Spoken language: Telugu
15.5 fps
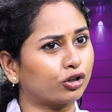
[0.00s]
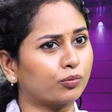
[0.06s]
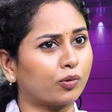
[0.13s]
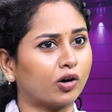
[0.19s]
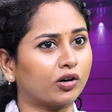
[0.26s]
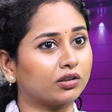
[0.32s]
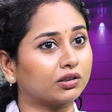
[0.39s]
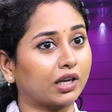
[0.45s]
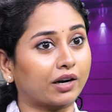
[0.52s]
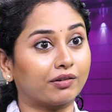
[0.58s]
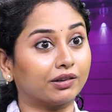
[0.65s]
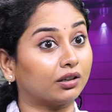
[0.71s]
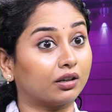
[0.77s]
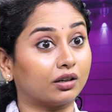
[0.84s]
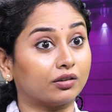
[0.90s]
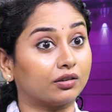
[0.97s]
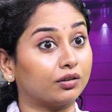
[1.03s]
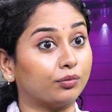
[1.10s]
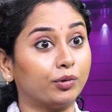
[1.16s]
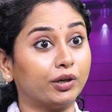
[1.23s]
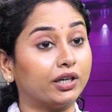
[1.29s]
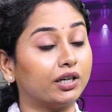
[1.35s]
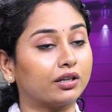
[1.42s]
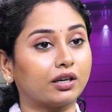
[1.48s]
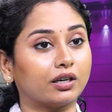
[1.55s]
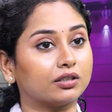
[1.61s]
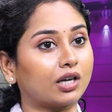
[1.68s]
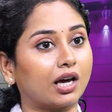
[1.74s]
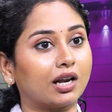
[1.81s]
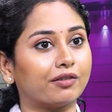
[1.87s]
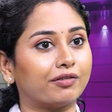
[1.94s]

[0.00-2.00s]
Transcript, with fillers: రోజు బాగున్న తర్వాత ఇమీడియట్ గా చాలా